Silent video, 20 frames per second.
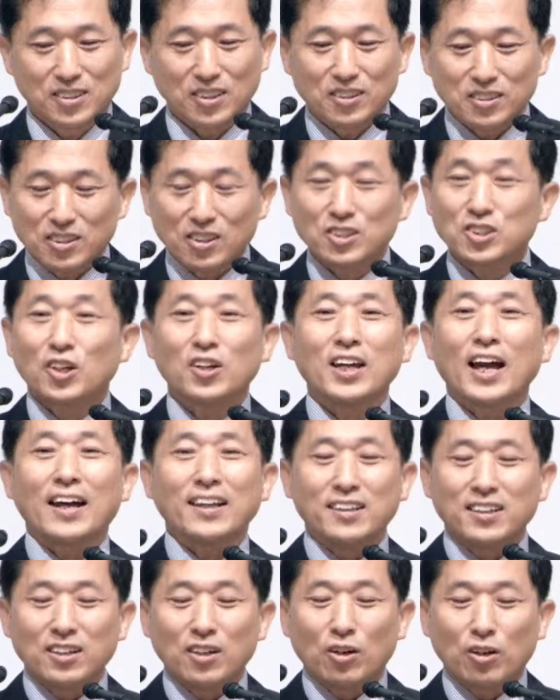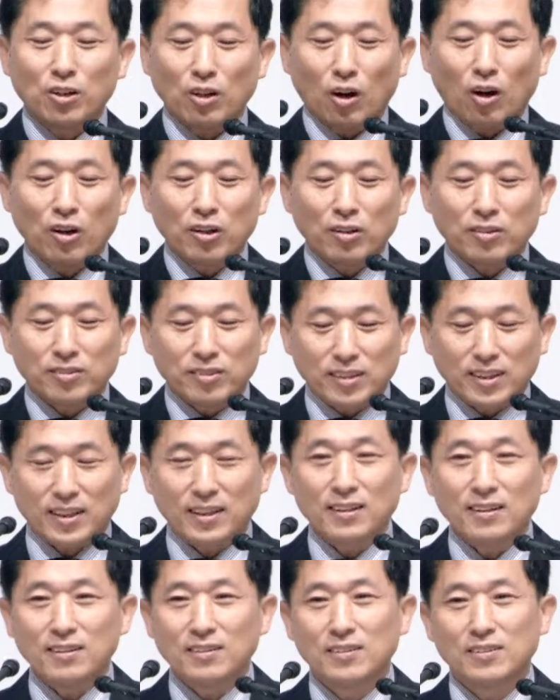저는요, 저희 아이들이 어렸을
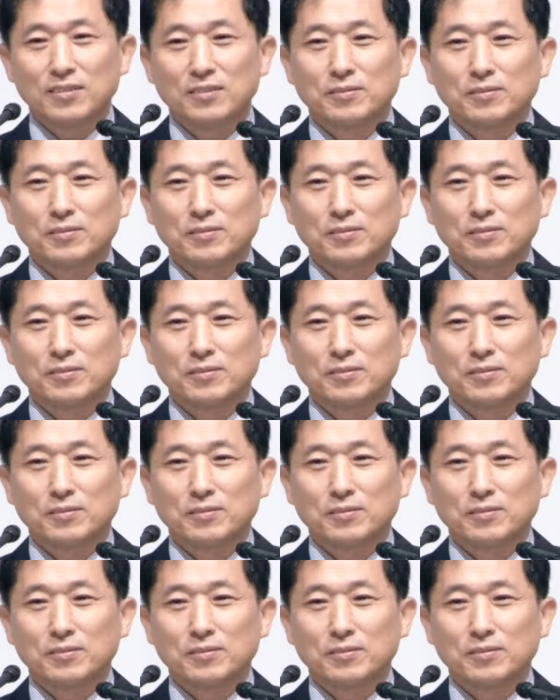때요,